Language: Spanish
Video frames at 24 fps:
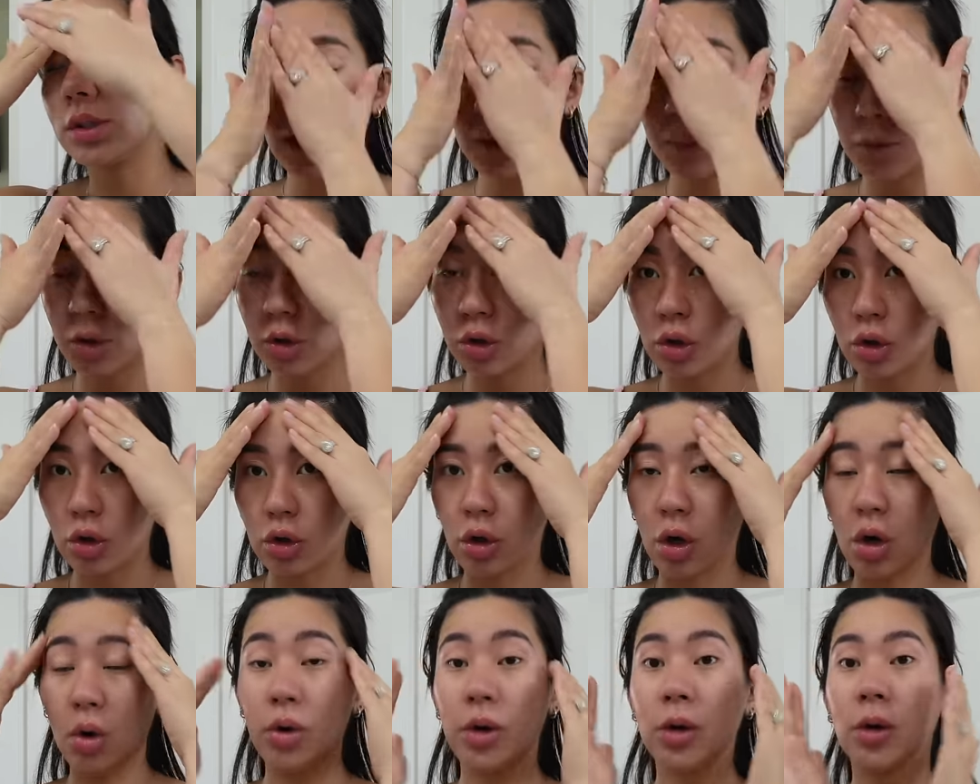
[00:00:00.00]
Tenemos
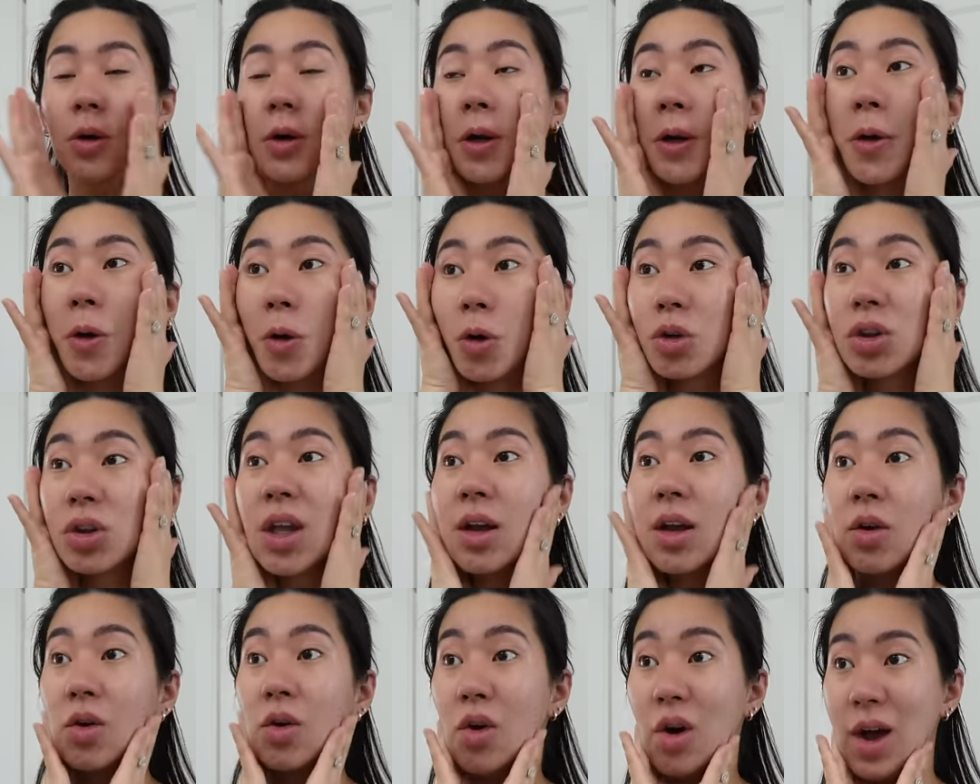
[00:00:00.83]
todo, lo único que yo no
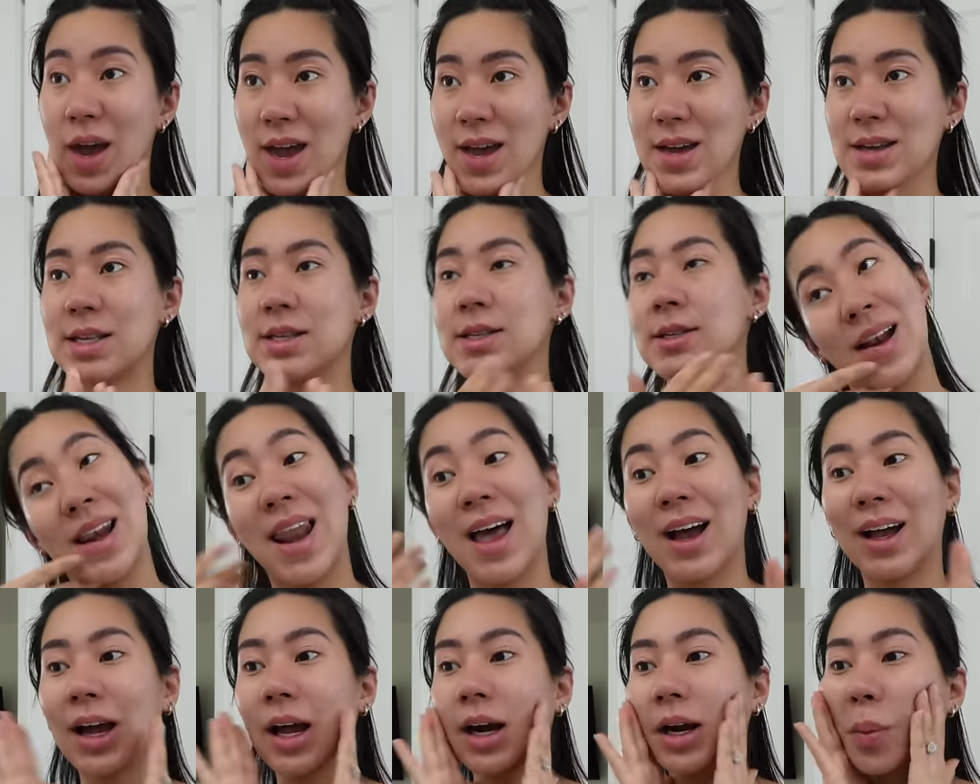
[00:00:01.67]
tengo es
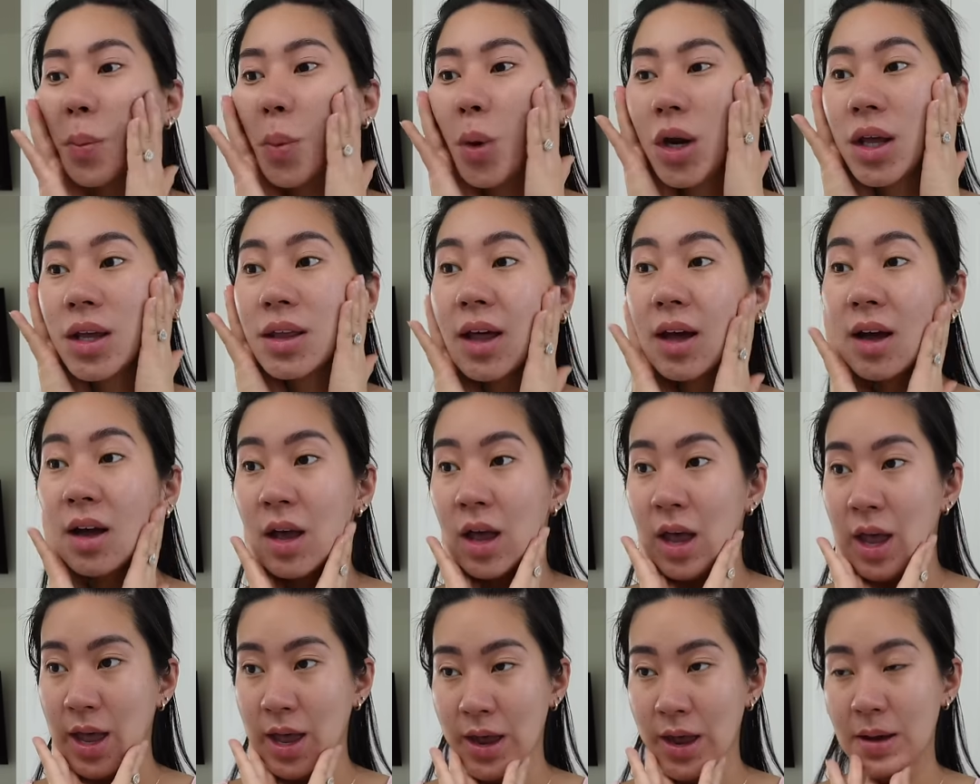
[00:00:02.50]
la carne molida
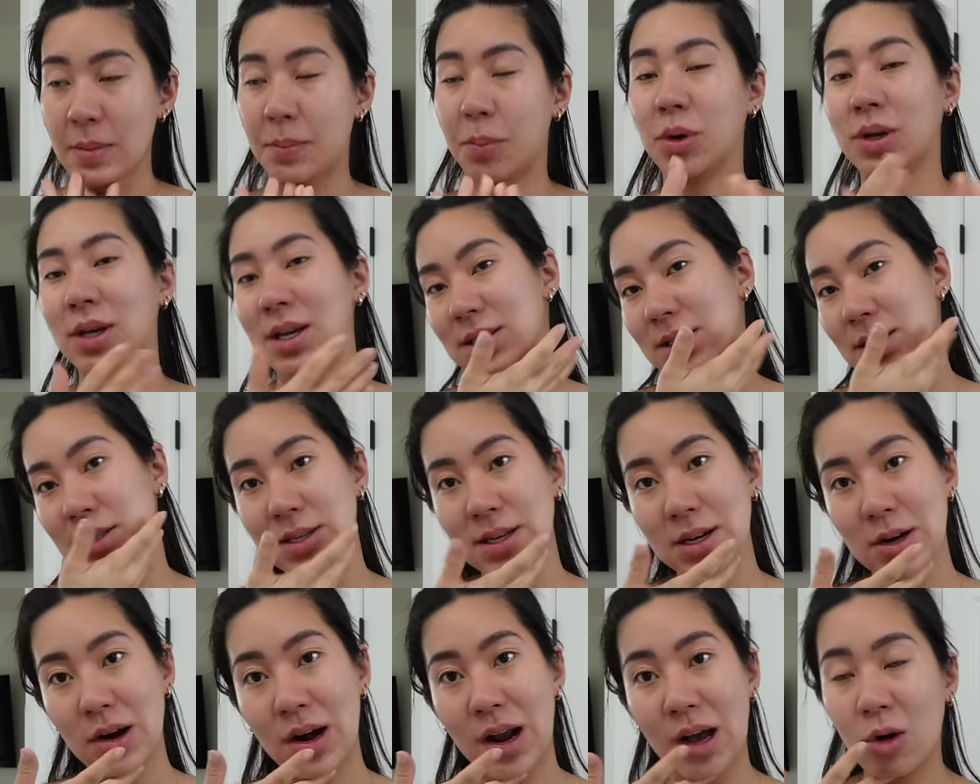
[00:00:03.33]
porque esa sí
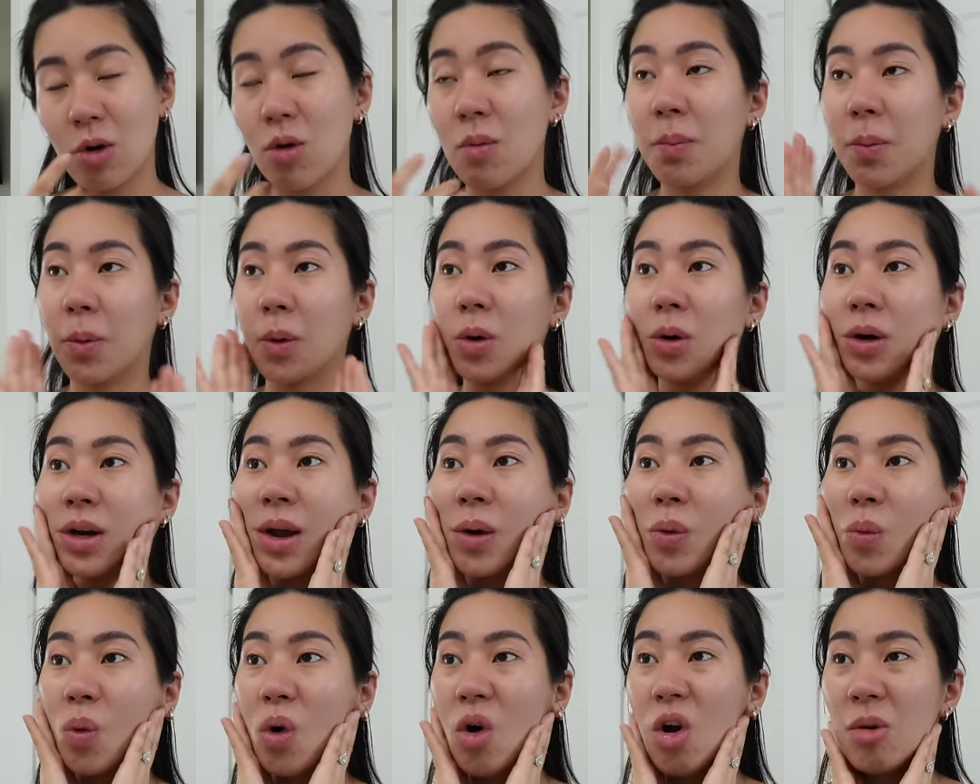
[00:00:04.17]
no la compro ni
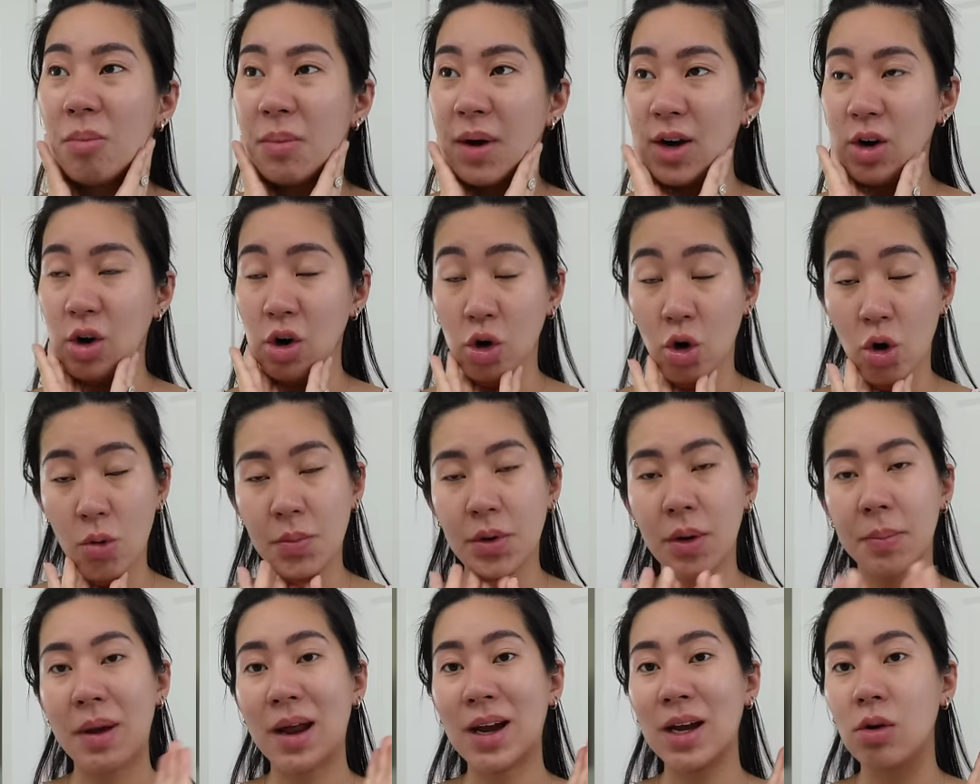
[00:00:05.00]
en Walmart, no la compré
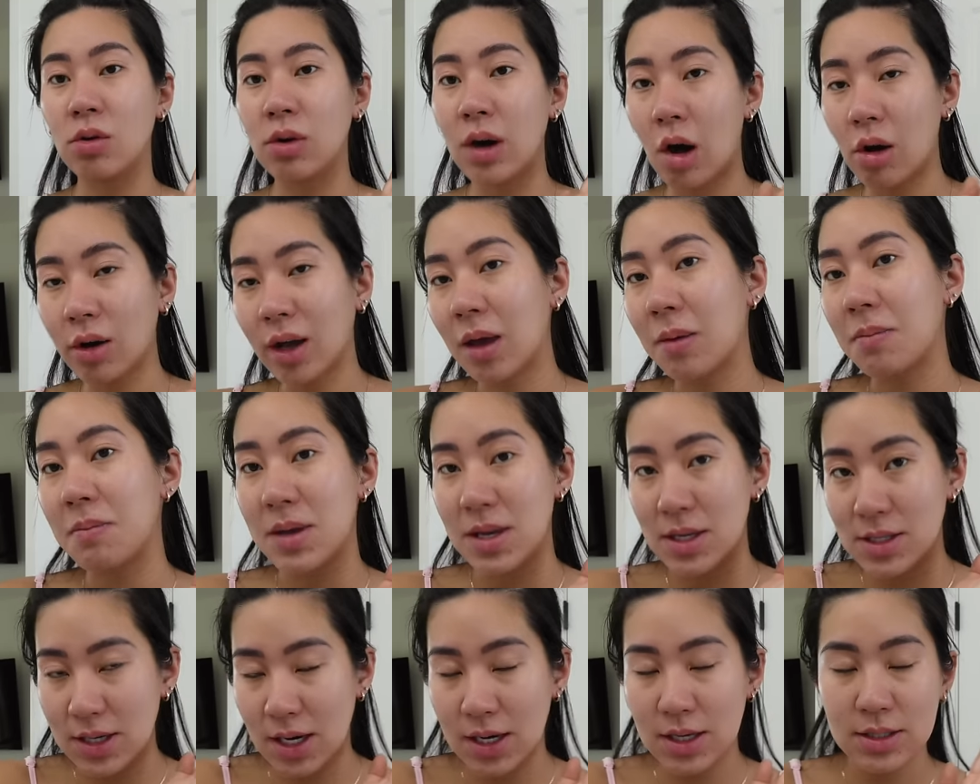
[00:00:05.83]
más ningún lado que en
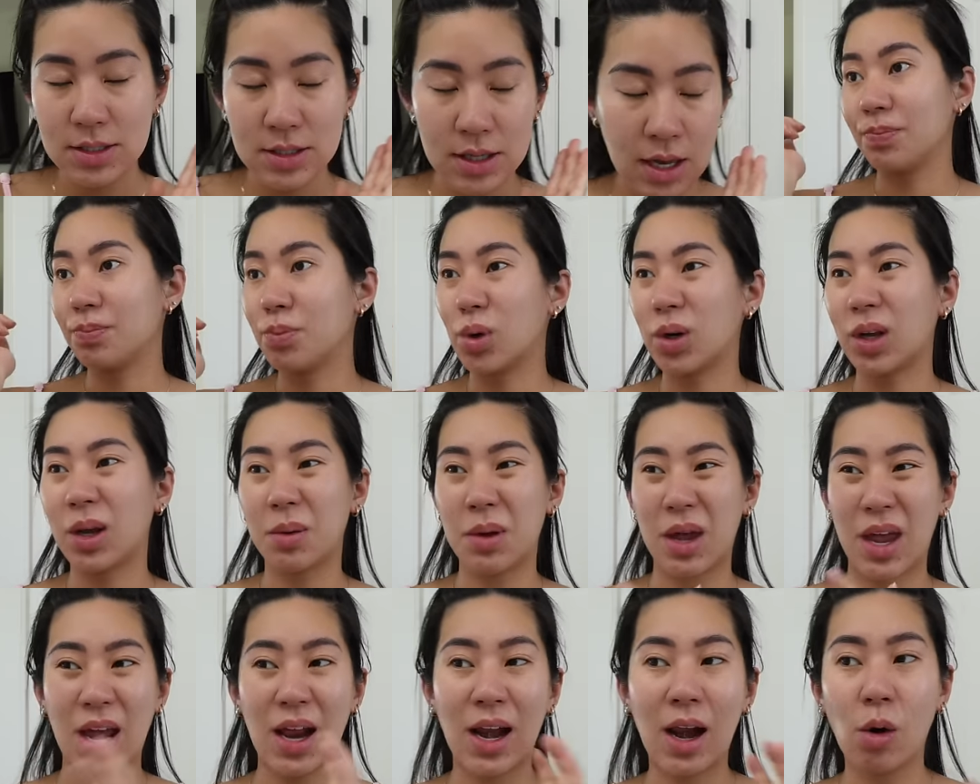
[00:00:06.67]
BJ's, porque
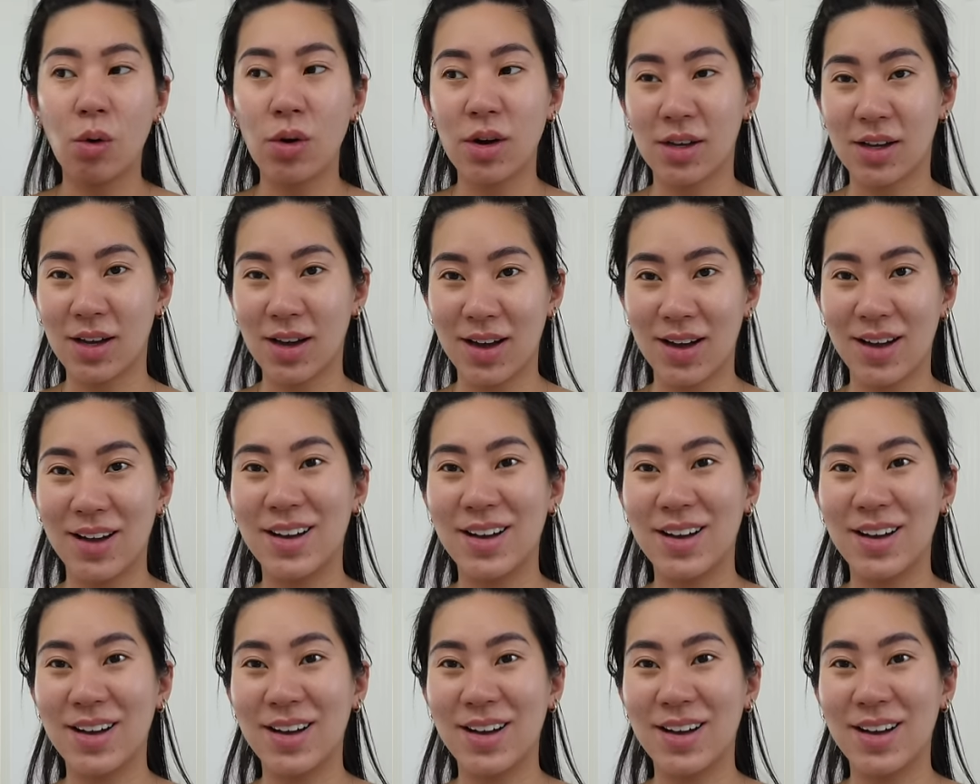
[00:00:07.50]
es la única